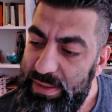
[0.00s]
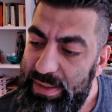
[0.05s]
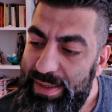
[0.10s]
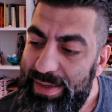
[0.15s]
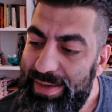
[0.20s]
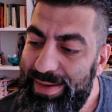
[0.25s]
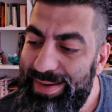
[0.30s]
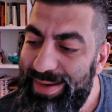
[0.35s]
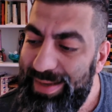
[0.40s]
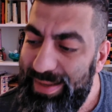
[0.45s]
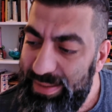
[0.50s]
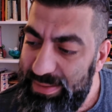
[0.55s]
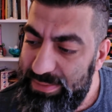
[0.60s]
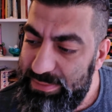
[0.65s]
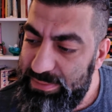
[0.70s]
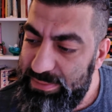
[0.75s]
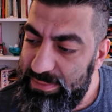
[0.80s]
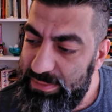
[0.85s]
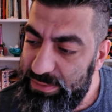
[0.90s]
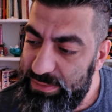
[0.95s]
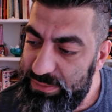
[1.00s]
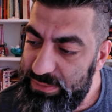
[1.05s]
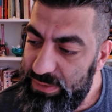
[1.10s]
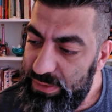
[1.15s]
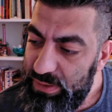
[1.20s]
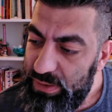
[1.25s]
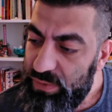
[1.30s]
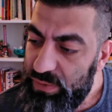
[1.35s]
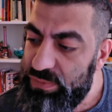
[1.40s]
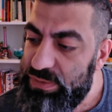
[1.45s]
lacht nicht
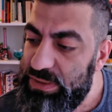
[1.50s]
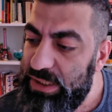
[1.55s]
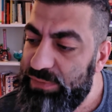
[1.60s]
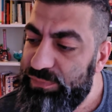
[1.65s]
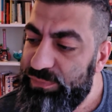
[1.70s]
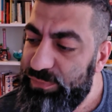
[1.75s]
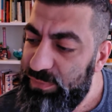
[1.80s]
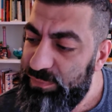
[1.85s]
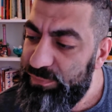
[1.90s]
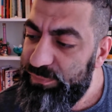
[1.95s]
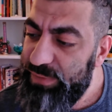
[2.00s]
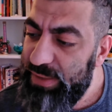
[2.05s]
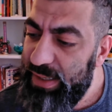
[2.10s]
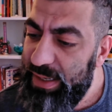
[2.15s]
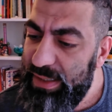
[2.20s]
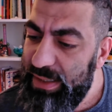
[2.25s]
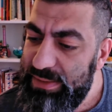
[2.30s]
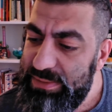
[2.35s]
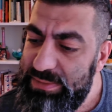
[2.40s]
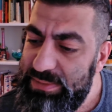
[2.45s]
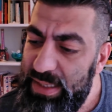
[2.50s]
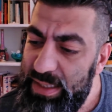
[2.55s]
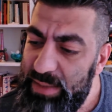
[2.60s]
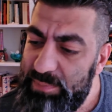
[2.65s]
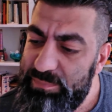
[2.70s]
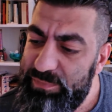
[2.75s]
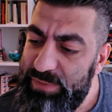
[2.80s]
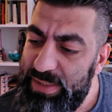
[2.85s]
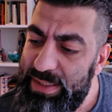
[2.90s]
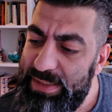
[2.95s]
und seit fünf Jahren
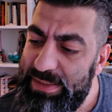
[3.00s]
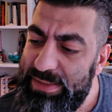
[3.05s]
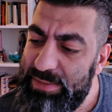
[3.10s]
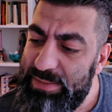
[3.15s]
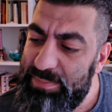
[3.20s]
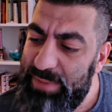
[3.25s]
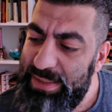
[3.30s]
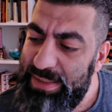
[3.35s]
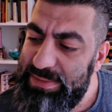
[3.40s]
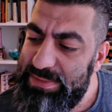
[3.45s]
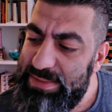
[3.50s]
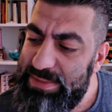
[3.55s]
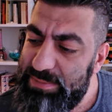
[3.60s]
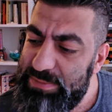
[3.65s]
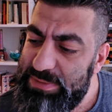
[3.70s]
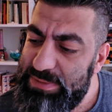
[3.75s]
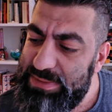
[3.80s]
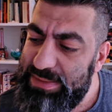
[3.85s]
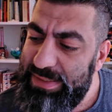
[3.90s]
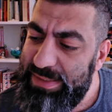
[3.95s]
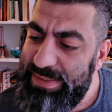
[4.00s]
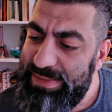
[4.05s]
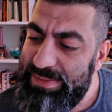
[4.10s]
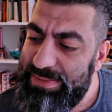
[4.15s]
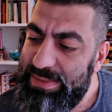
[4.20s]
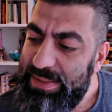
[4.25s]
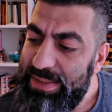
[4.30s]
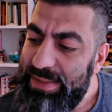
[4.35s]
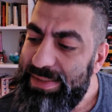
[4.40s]
haben wir ein gemeinsames Kind,